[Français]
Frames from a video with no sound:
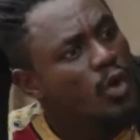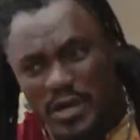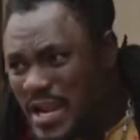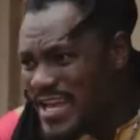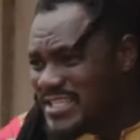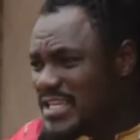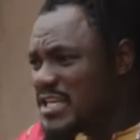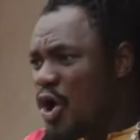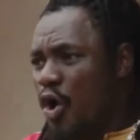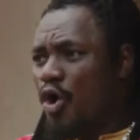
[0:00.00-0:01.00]
On est là
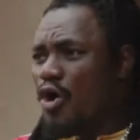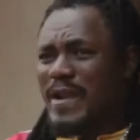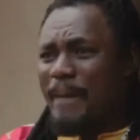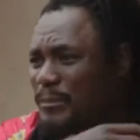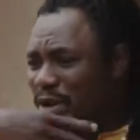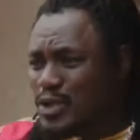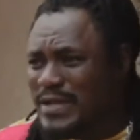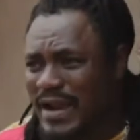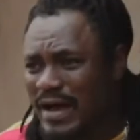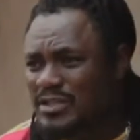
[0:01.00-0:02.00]
ici, on, a plein de
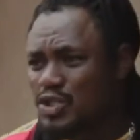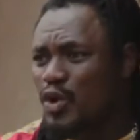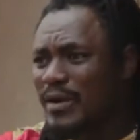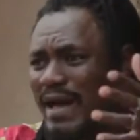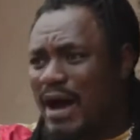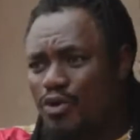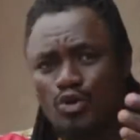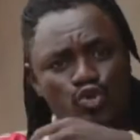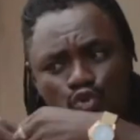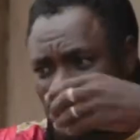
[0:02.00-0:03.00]
talents qui sont là, on
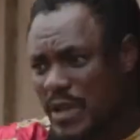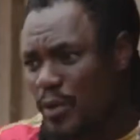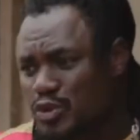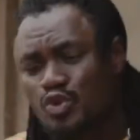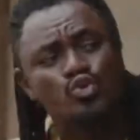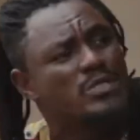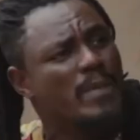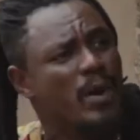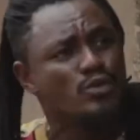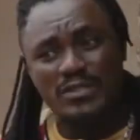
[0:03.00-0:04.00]
ne soutient on ne se
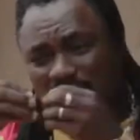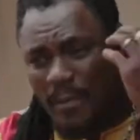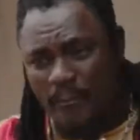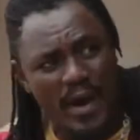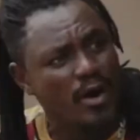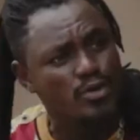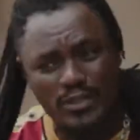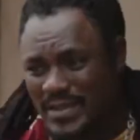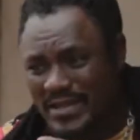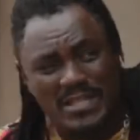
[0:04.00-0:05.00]
soutient pas, on ne s'aime pas, on ne
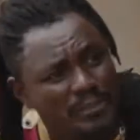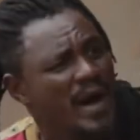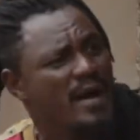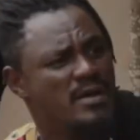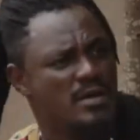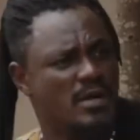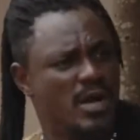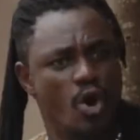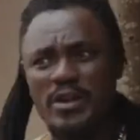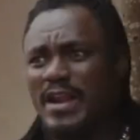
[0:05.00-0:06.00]
s'entraide pas. Et on